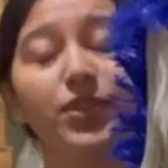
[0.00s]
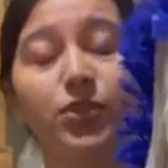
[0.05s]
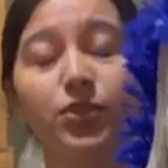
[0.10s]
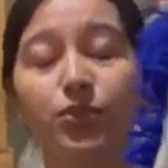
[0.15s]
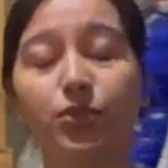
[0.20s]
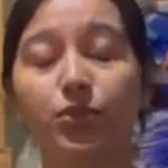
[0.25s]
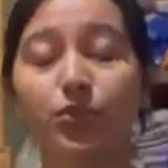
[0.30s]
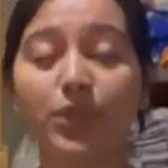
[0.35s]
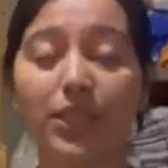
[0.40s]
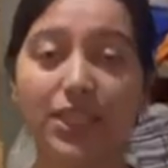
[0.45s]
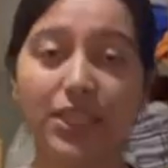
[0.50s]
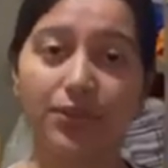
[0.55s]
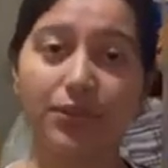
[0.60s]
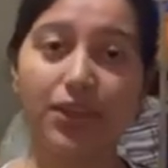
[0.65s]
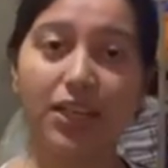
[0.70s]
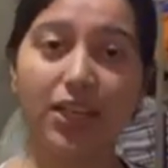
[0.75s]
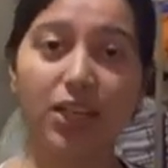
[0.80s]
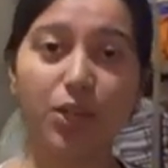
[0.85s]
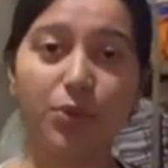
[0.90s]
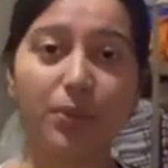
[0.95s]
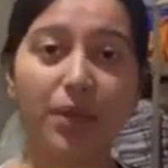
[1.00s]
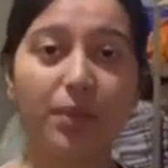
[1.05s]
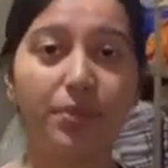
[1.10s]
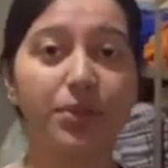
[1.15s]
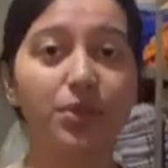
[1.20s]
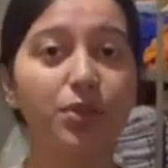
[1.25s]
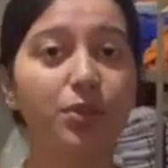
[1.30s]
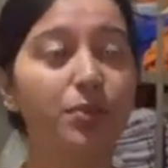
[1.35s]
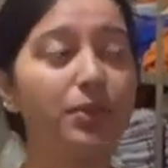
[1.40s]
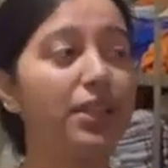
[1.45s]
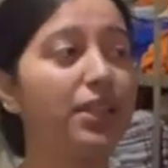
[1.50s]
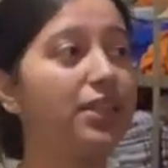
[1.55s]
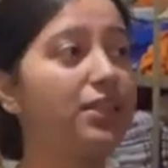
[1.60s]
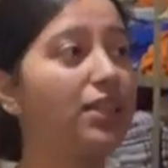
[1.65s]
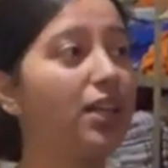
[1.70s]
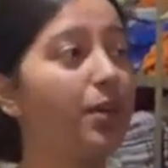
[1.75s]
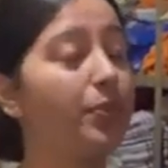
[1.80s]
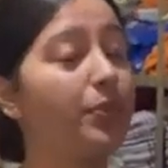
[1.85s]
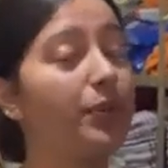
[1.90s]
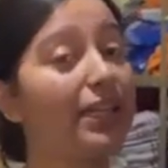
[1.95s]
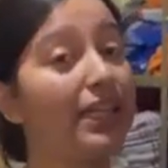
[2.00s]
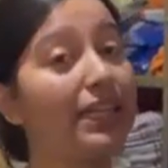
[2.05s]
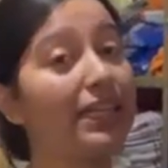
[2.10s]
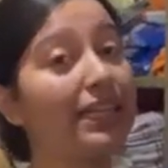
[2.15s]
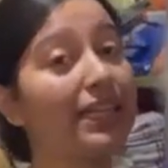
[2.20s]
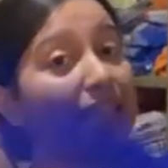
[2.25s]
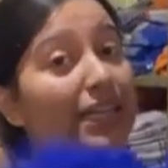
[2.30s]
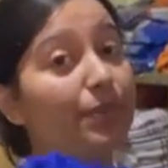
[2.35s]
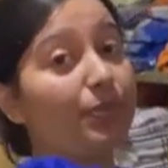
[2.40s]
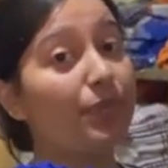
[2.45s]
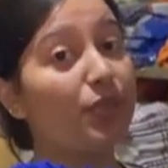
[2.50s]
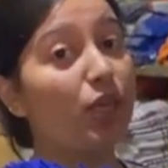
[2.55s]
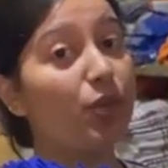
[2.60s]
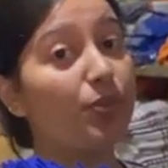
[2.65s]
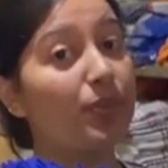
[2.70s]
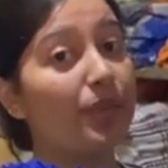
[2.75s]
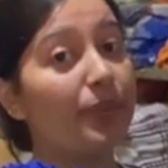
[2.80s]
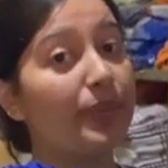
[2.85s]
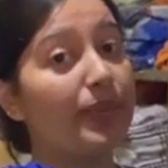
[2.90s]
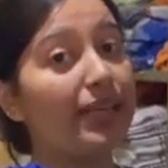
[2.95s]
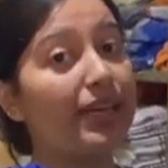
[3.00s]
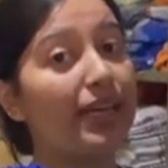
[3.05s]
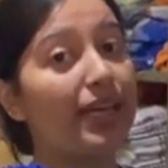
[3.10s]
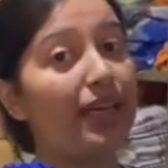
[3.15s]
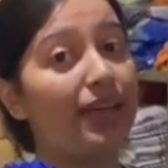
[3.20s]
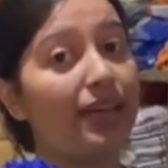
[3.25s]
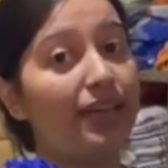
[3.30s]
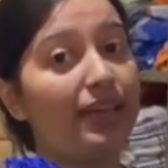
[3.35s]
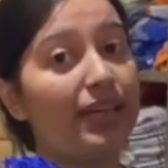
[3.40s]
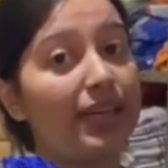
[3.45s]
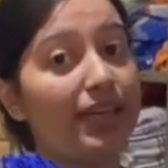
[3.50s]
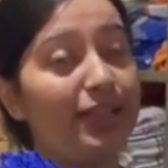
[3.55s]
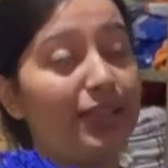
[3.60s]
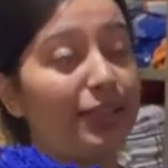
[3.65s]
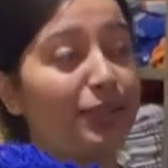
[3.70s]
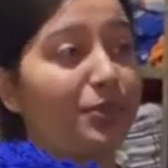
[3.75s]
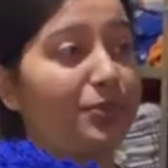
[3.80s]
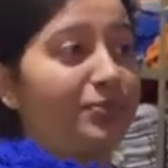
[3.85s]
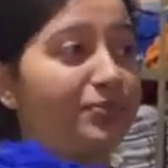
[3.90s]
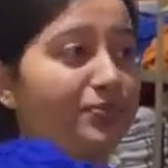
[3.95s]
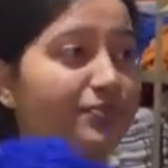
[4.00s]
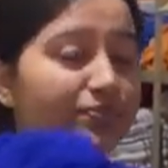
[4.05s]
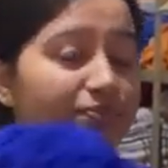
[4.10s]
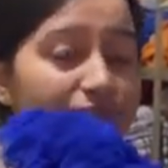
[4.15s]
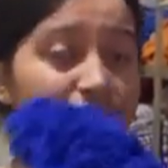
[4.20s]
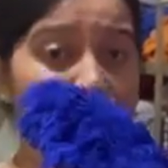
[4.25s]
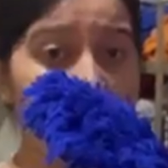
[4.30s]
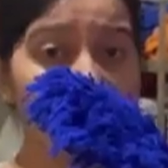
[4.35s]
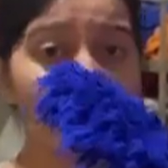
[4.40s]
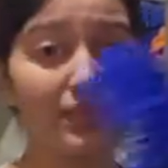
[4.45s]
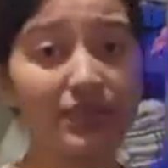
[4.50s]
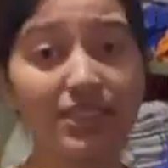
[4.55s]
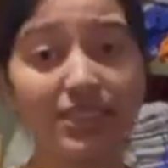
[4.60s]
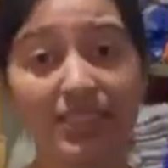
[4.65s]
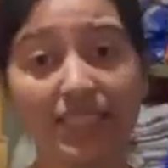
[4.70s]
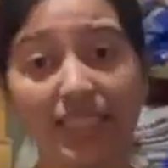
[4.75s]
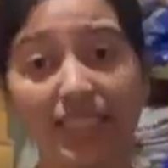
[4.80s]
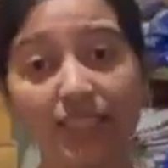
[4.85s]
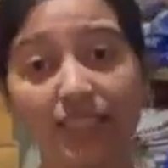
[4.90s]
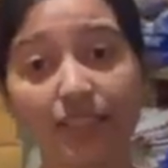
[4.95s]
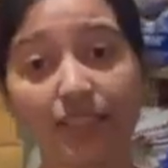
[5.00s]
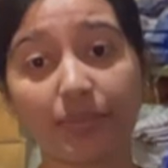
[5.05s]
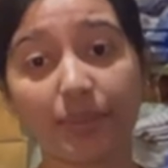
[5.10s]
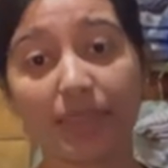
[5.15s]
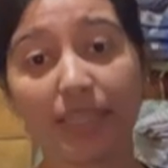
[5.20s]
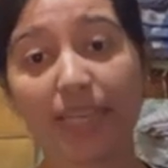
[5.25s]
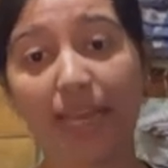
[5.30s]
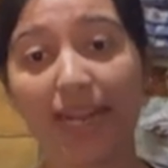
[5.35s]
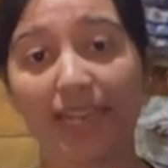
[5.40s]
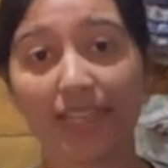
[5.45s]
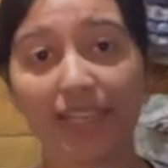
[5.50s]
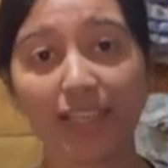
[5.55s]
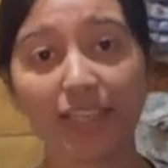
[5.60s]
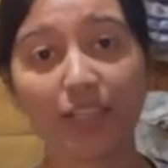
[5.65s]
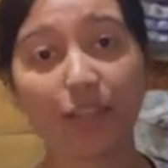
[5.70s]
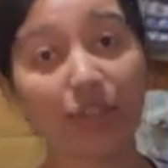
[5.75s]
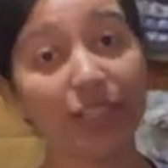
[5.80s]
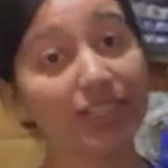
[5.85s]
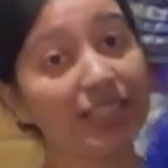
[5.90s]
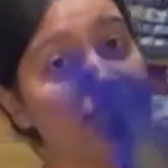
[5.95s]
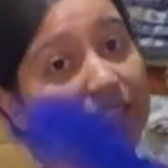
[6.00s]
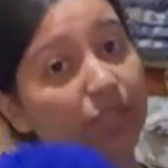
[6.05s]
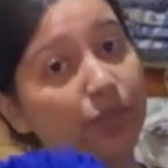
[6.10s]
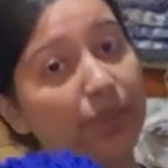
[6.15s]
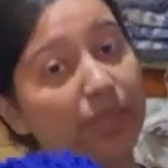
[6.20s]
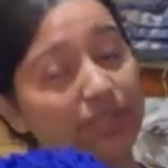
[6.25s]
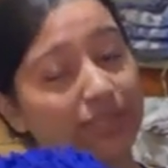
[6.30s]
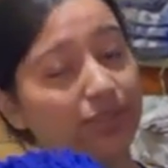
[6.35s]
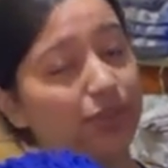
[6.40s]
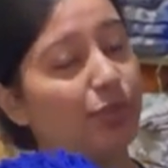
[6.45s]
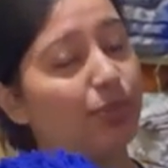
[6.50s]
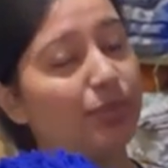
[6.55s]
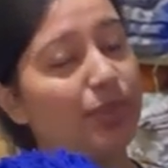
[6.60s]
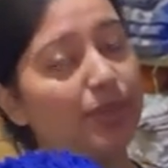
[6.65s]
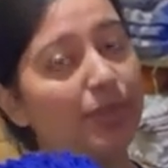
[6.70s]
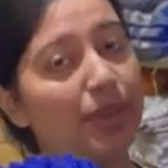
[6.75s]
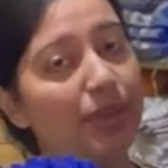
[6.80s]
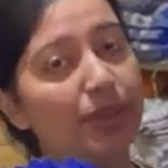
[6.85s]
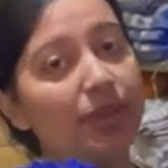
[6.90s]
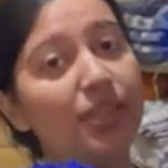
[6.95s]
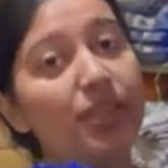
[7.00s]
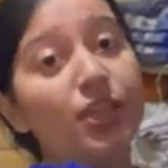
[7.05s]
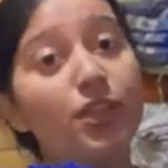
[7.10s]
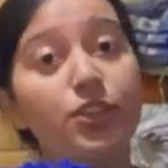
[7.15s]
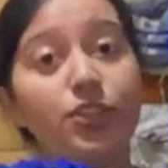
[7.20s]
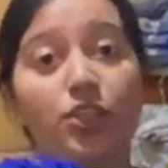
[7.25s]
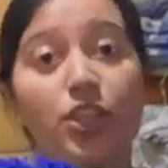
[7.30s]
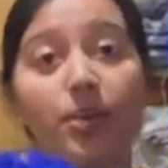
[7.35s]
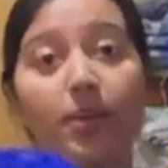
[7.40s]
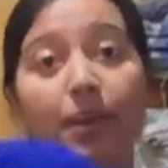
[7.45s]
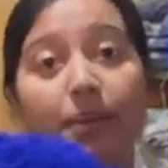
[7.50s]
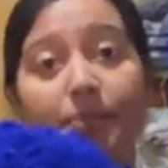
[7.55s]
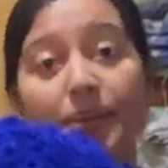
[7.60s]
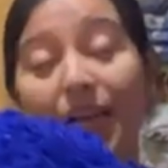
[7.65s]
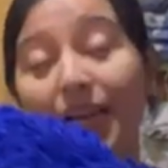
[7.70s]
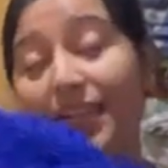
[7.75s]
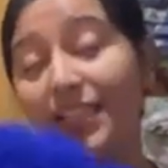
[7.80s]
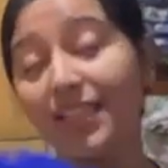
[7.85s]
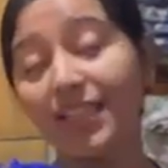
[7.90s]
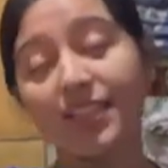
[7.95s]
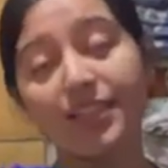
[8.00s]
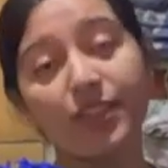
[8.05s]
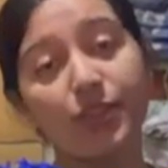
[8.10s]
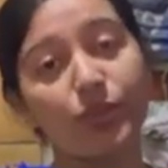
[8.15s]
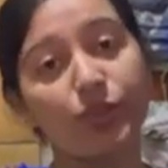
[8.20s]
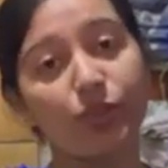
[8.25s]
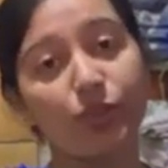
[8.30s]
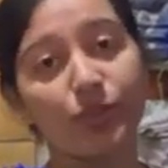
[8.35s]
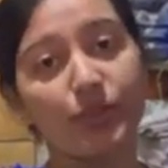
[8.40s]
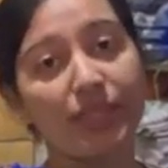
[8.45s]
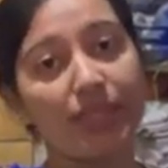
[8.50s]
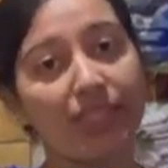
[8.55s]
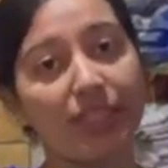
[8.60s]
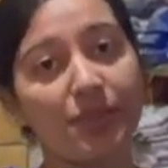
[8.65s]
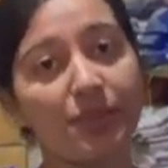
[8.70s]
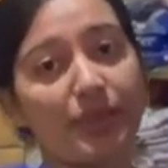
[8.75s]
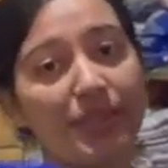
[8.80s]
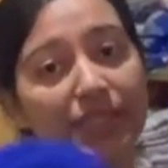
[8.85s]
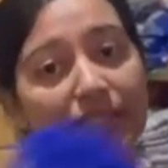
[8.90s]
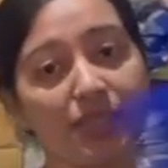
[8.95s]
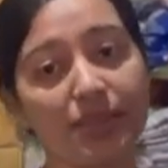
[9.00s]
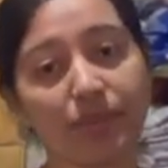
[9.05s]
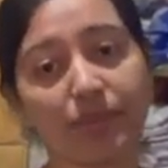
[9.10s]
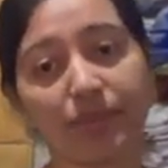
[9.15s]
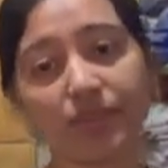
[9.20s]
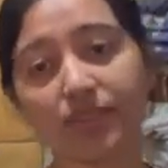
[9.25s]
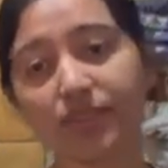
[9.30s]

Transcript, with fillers: শুধু এই রিফিলটাও পাবে তোমরা তারপর এর ক্লিপটাও পাবে আর এর যে মানে হ্যান্ডেলটা হয় সেটাও তোমরা পাবে সব আলাদা আলাদা করে তোমরা এখানে পেয়ে যাবে